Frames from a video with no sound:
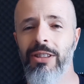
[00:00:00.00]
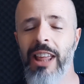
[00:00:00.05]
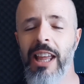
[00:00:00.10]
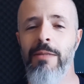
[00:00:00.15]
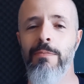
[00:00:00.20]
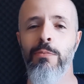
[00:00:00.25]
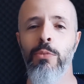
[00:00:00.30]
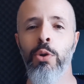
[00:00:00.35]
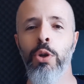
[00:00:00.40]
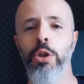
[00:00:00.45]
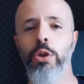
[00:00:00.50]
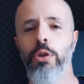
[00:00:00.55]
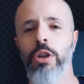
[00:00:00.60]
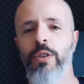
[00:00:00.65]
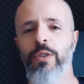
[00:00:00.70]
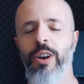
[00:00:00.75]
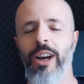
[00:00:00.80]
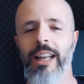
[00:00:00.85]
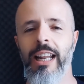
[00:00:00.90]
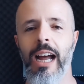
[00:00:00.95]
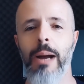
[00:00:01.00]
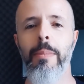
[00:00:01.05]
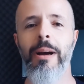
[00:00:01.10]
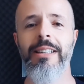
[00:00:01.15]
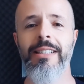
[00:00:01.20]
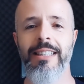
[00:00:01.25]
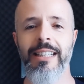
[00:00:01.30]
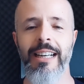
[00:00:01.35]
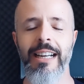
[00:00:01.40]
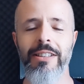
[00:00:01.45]
Tem muito o que falar,
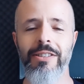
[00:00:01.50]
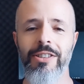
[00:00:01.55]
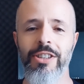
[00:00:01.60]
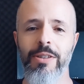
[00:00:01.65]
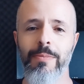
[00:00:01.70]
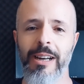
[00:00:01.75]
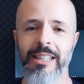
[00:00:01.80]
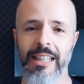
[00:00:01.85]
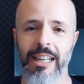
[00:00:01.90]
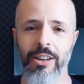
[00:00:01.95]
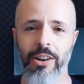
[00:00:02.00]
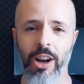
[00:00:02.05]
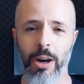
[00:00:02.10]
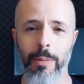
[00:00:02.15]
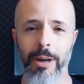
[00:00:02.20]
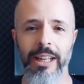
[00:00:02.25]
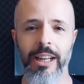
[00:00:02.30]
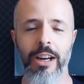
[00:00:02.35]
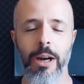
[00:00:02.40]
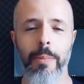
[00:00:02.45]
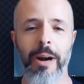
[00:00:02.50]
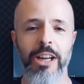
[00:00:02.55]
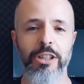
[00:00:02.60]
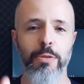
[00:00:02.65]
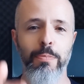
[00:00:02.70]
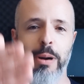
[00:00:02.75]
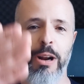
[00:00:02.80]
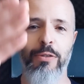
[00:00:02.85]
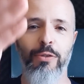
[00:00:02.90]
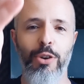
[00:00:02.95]
mas antes de mais nada, eu quero mandar um
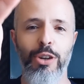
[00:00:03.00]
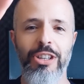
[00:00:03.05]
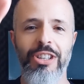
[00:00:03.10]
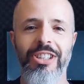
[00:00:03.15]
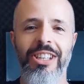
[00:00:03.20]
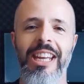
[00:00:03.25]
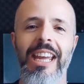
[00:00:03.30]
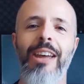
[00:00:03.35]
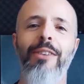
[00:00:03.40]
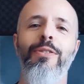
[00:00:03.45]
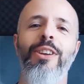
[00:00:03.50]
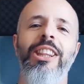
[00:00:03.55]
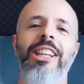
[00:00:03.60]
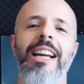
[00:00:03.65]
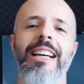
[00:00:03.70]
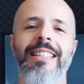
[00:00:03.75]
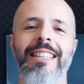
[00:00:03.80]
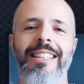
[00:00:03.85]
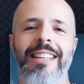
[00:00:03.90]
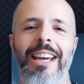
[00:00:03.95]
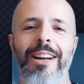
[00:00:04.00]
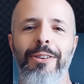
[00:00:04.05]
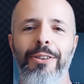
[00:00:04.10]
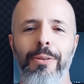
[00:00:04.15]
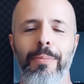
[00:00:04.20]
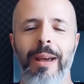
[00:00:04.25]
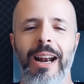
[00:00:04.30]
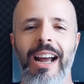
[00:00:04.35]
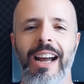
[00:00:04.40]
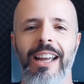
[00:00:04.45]
abraço para você, vidraceiro
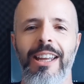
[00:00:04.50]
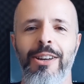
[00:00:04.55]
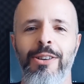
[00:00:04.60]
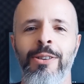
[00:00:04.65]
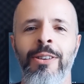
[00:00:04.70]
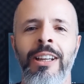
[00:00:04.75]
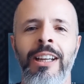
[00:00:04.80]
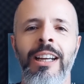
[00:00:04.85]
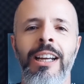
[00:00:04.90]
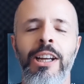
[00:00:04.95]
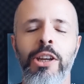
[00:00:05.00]
do Beira Rio,